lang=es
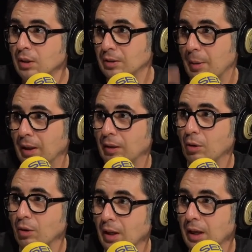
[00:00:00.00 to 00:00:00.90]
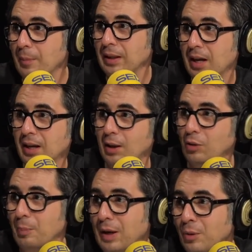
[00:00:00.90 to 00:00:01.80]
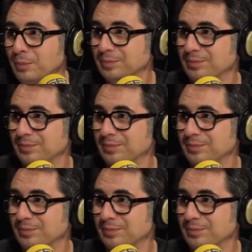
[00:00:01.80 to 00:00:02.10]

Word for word: Chamantonda, que mañana es domingo.